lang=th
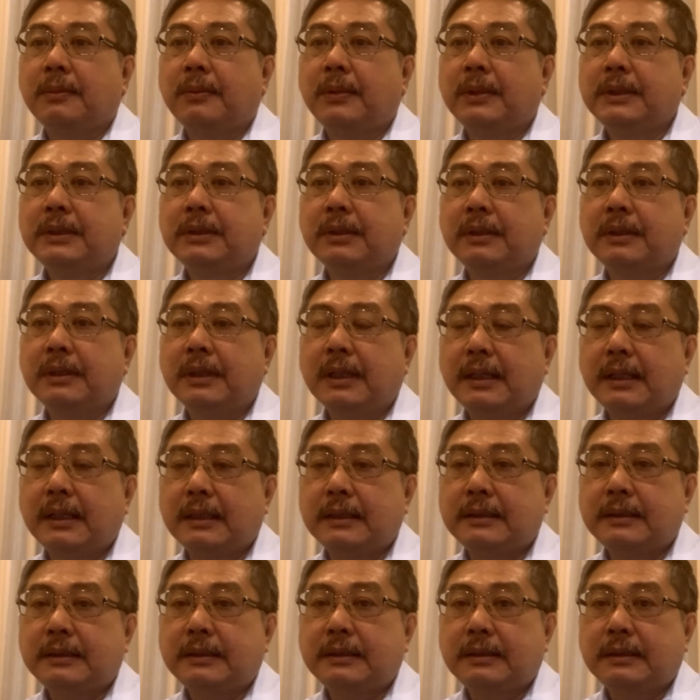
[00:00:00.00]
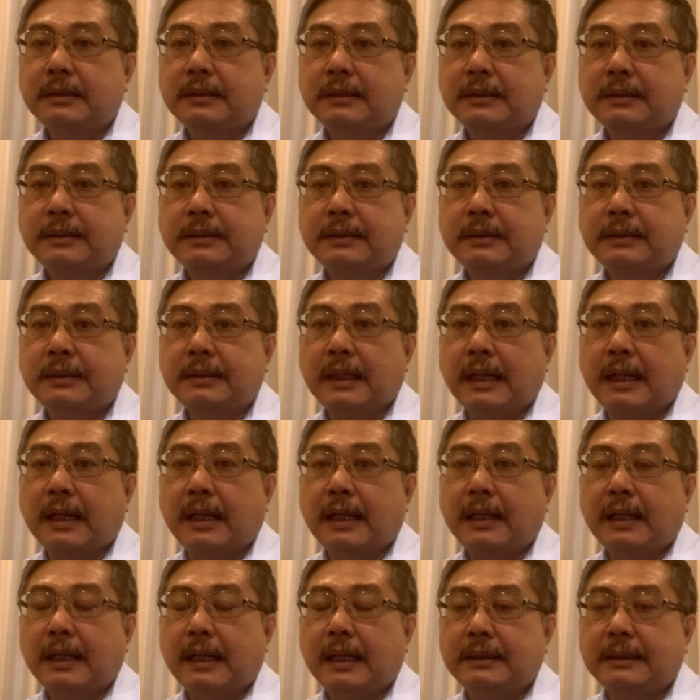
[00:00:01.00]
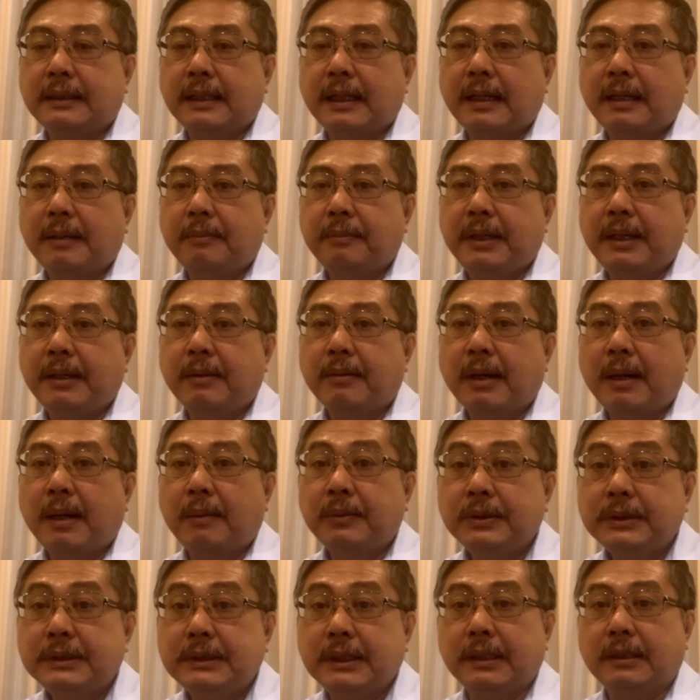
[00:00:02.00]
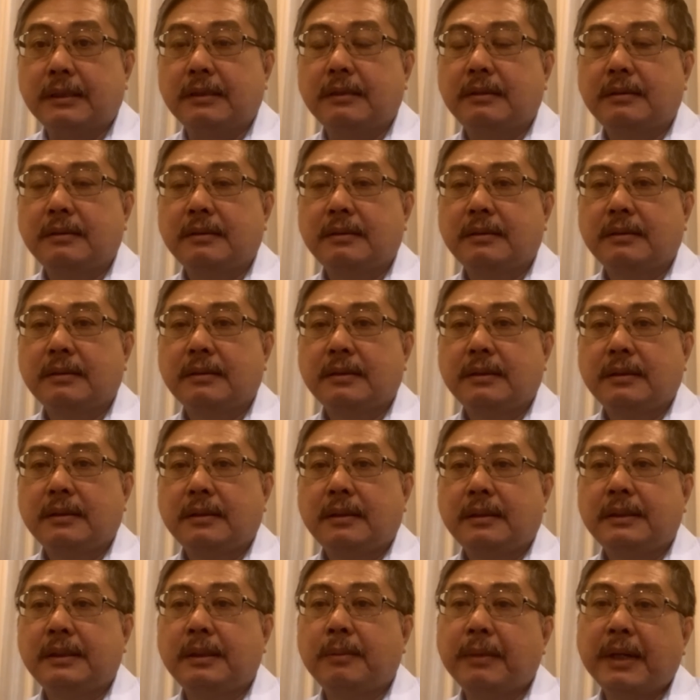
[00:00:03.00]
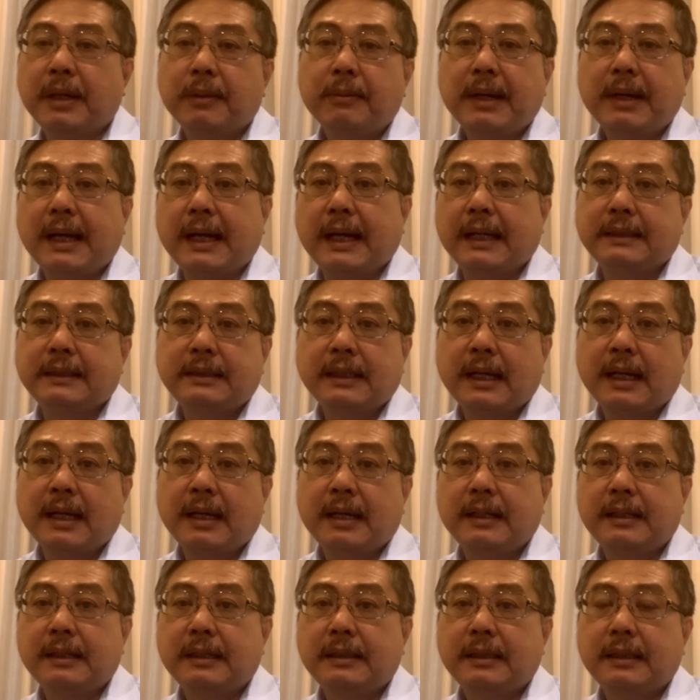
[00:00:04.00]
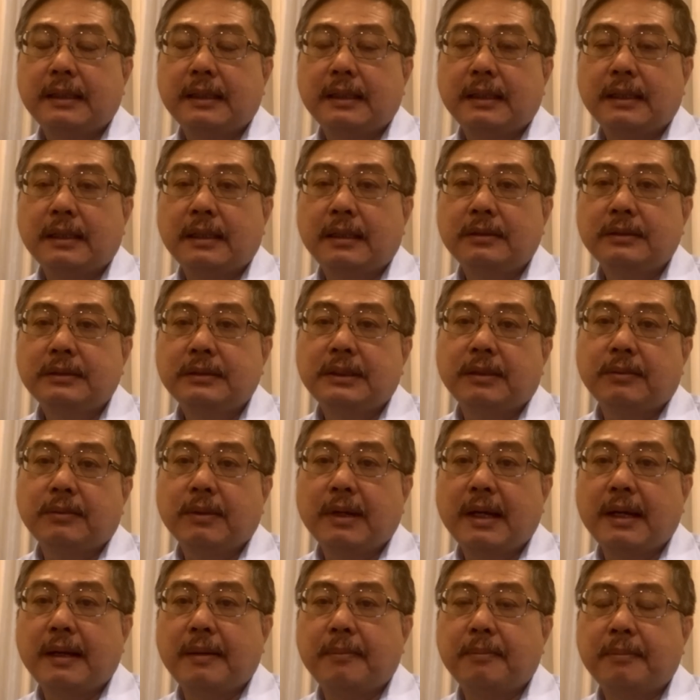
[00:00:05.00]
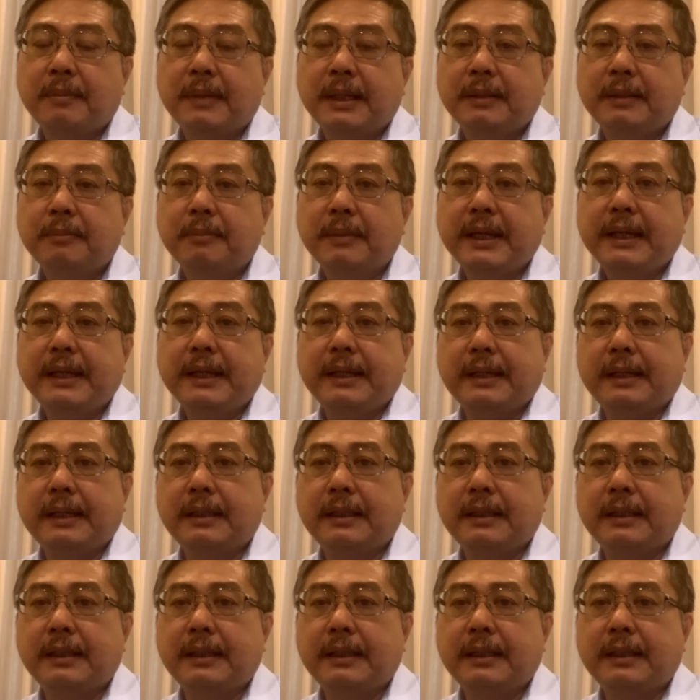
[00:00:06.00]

มวลชนก็จะอาจจะมีความรู้สึกถึงแม้ว่าอาจจะรู้สึกว่ามันไม่